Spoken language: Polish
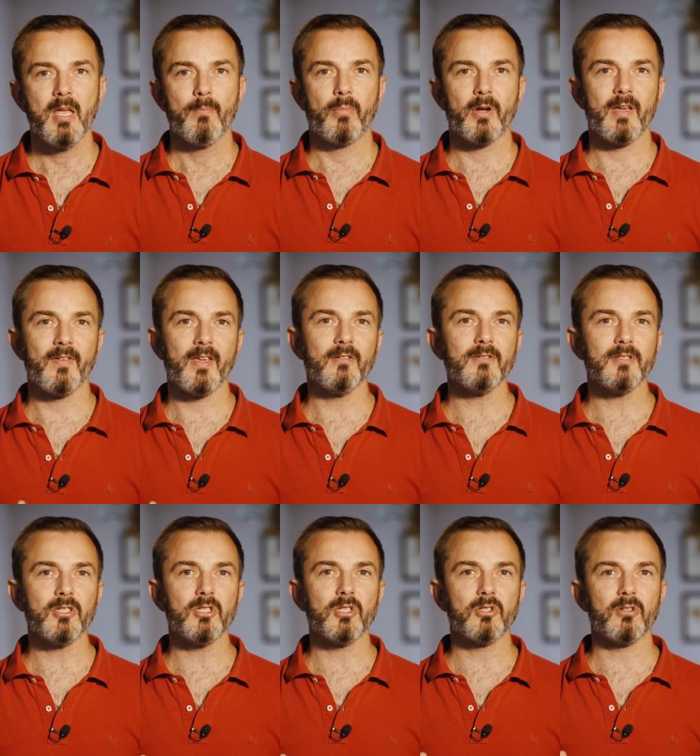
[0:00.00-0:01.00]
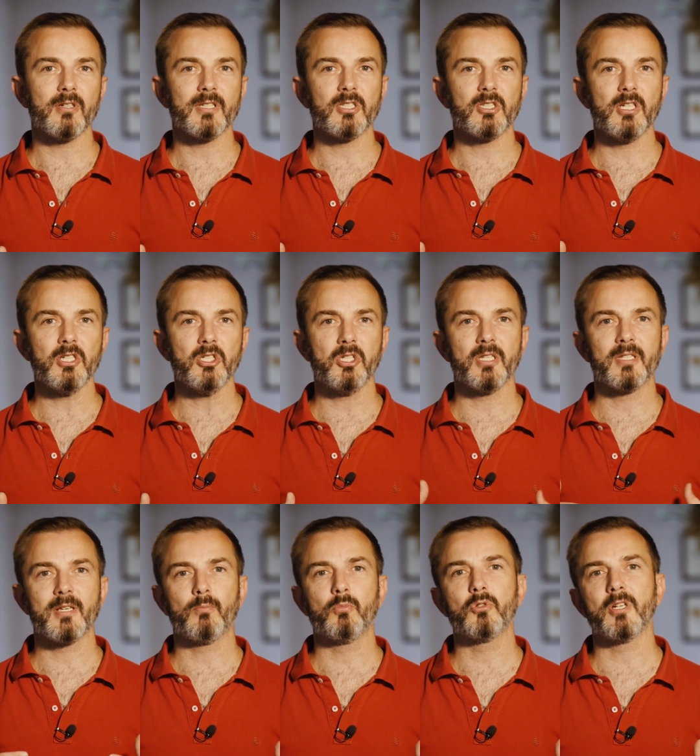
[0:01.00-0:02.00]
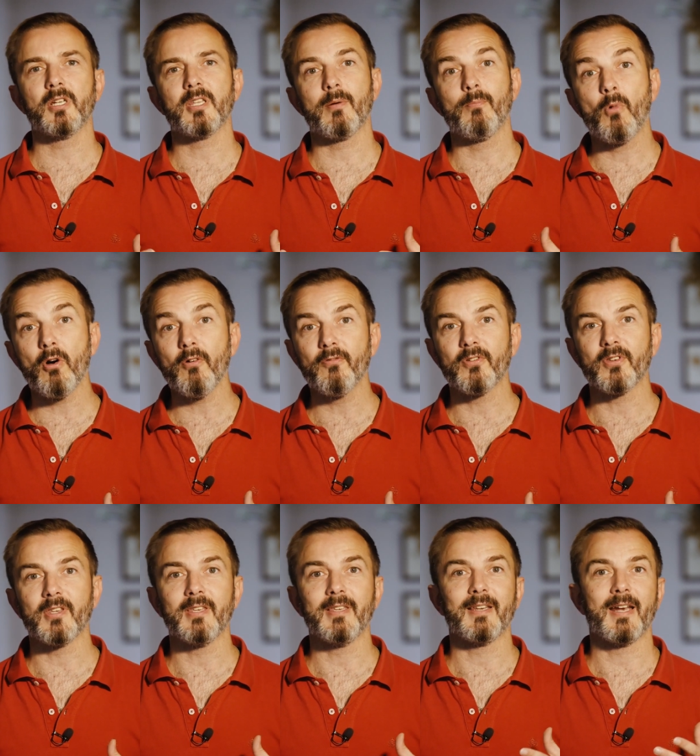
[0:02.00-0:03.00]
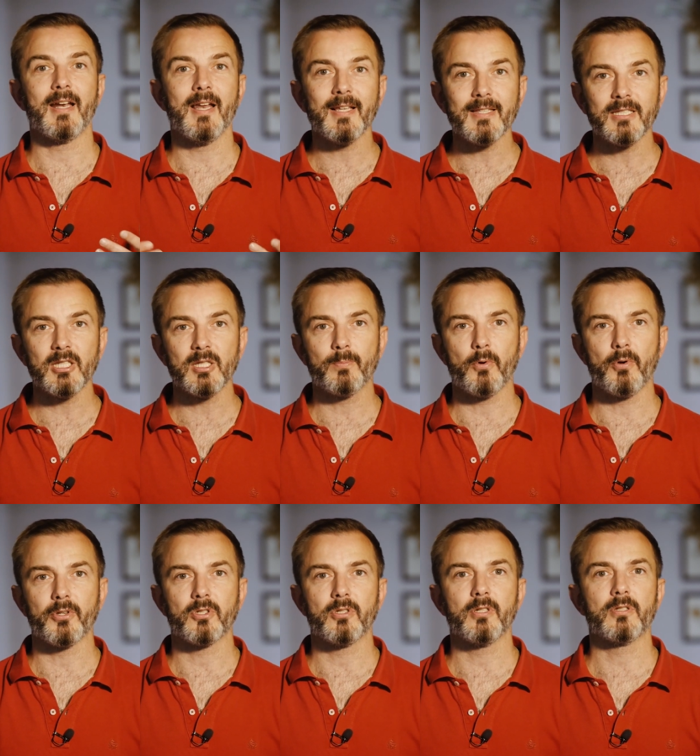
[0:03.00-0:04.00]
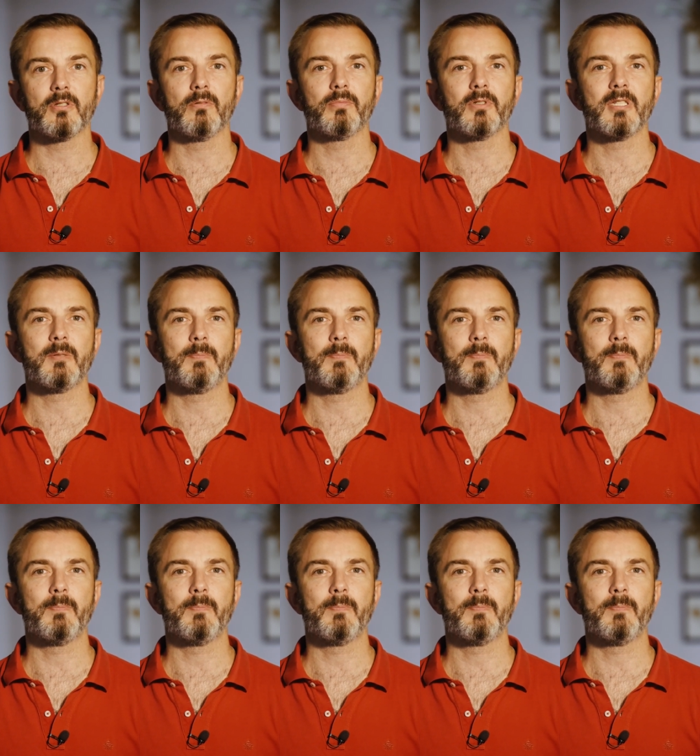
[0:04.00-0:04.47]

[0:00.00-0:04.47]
Pojawiające się coraz częściej zaburzenia mowy i relacji społecznych są przez